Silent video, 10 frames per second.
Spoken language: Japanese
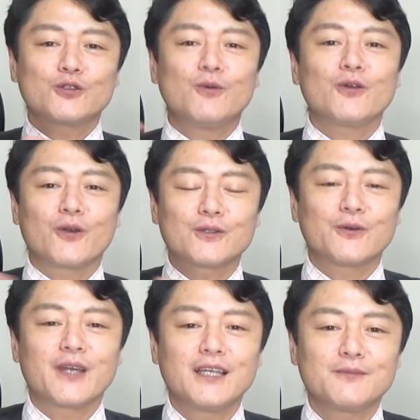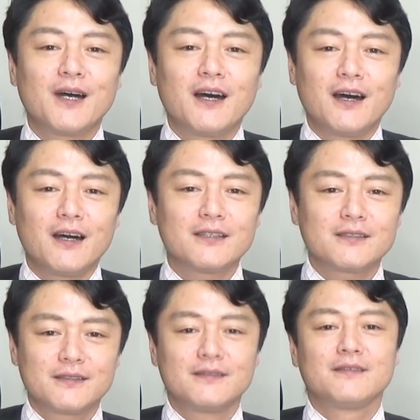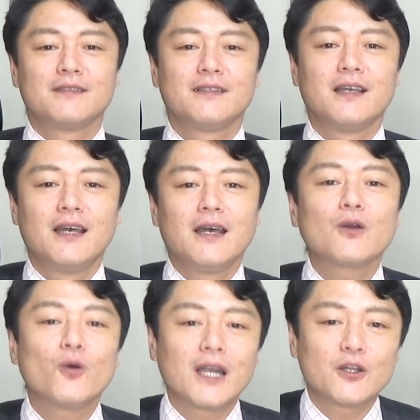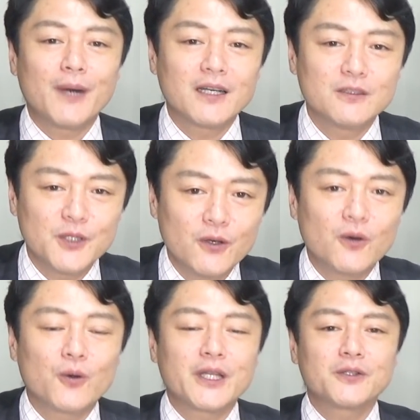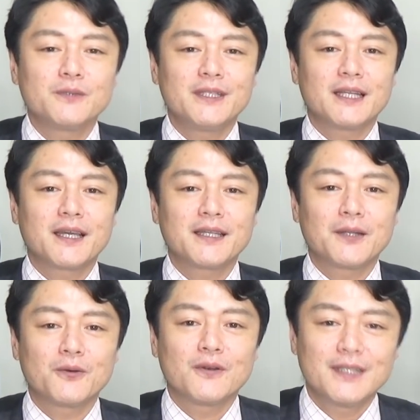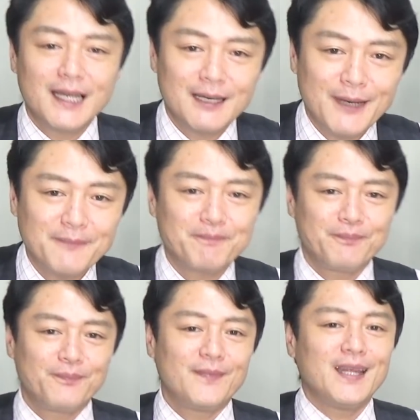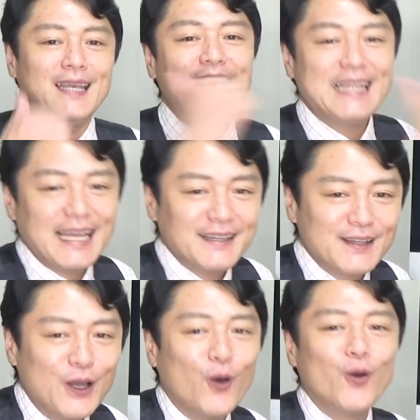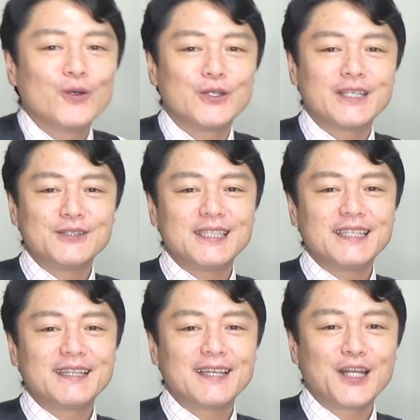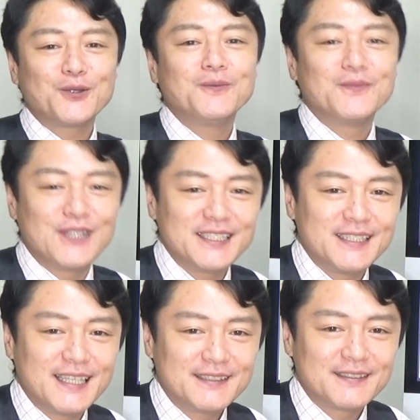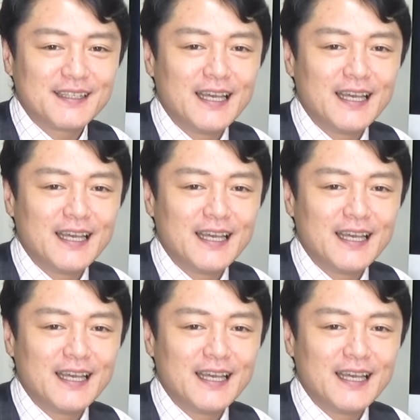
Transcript: 録もよろしくお願いします今回の番組をお楽しみいただけたのならばいいねをクリックしていただけると嬉しいです。